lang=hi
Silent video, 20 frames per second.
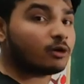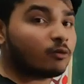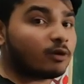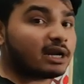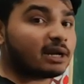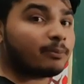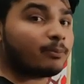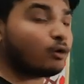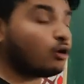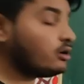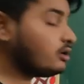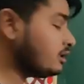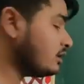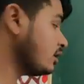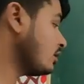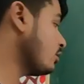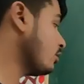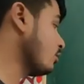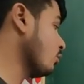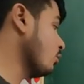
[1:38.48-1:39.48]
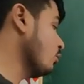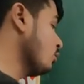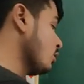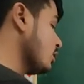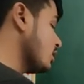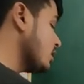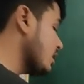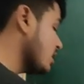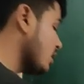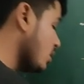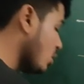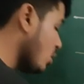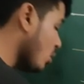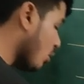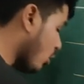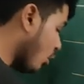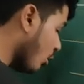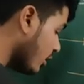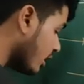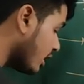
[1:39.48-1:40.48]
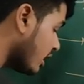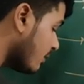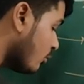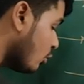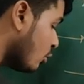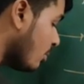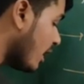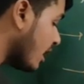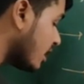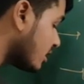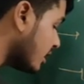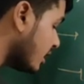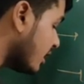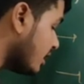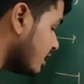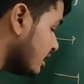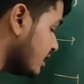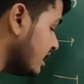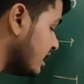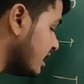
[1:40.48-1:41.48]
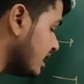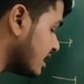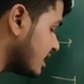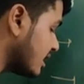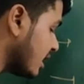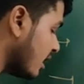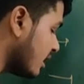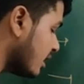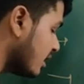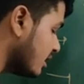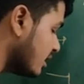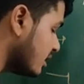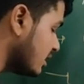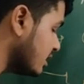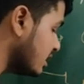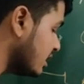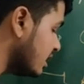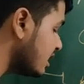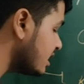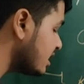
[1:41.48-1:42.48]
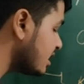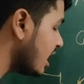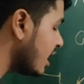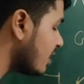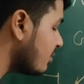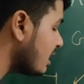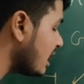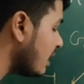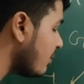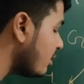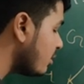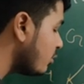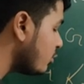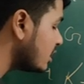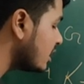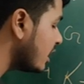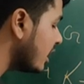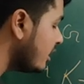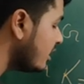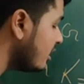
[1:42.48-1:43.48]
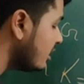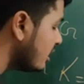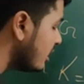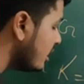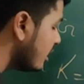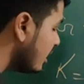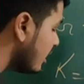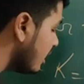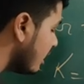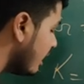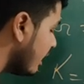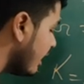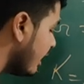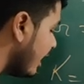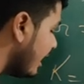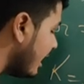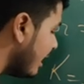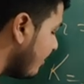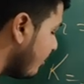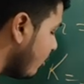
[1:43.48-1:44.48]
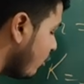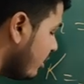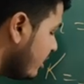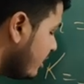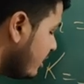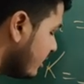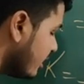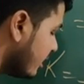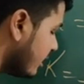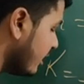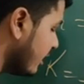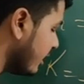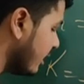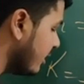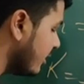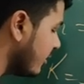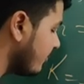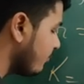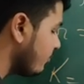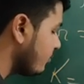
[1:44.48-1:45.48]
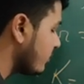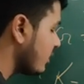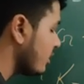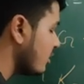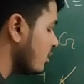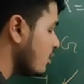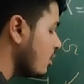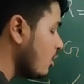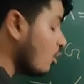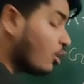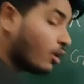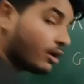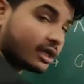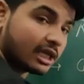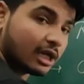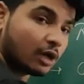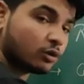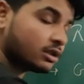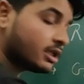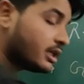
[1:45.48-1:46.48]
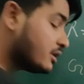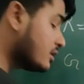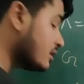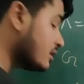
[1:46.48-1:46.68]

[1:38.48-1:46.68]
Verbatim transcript: है वन अपॉन रो और अगर हम लोग बात करें जी स्टार जी स्टार बराबर होता है एल अपॉन ए और क्या होता है